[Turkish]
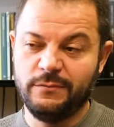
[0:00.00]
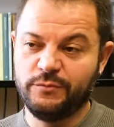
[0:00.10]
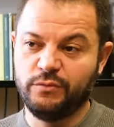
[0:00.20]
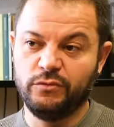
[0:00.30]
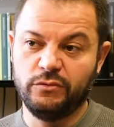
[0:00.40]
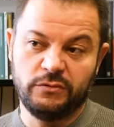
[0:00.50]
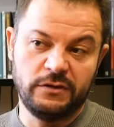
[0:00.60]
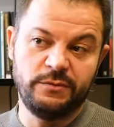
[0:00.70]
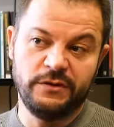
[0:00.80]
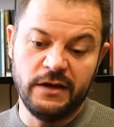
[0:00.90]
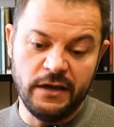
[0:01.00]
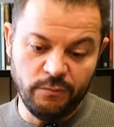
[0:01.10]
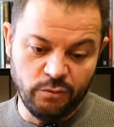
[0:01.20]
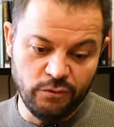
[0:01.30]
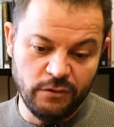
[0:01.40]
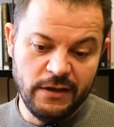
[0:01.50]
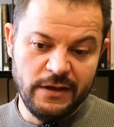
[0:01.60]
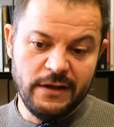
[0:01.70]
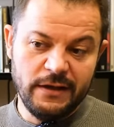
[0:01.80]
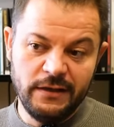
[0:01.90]
Bu da çok bunu, önemli. Tabii yani bunu
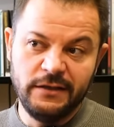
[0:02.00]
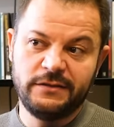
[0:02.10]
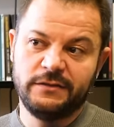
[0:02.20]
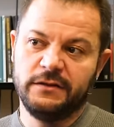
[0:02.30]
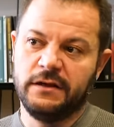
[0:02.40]
ilk